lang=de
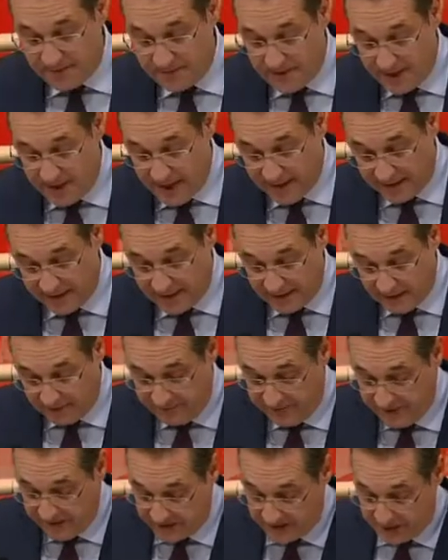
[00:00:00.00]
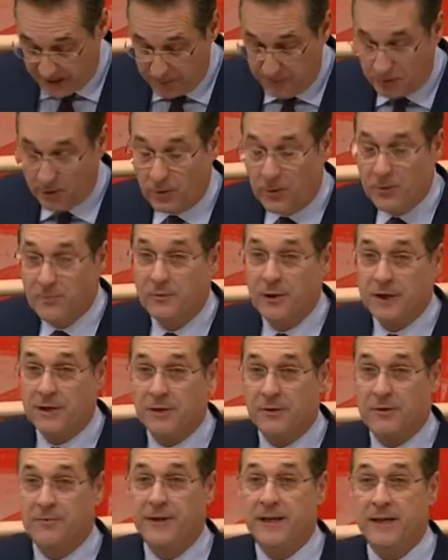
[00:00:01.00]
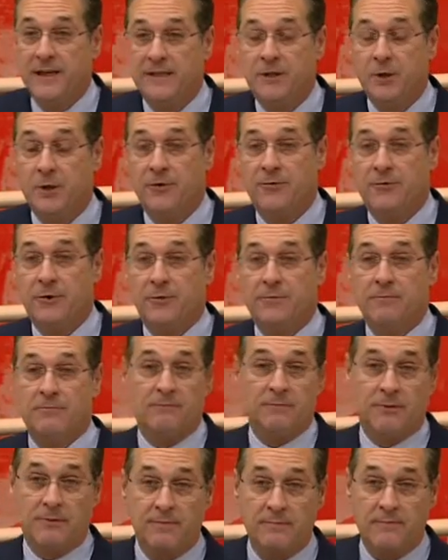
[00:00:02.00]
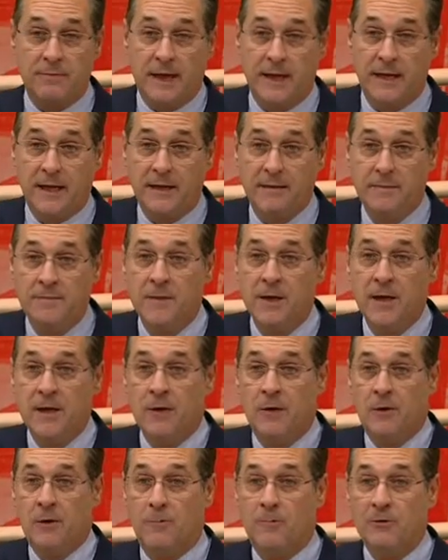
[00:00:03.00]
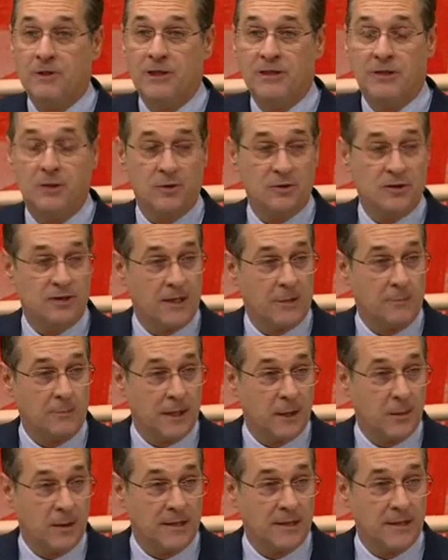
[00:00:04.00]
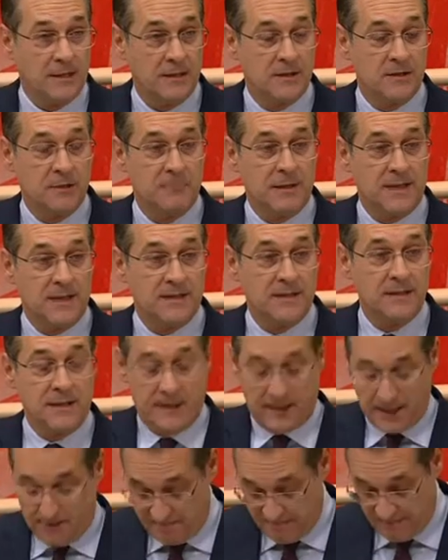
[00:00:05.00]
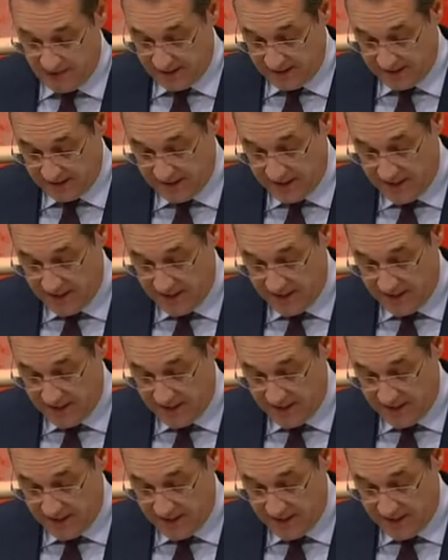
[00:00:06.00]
weil heute ja vieles gesprochen wurde und vieles schon von, von einigen Oppositionsabgeordneten zum Besten gegeben worden ist.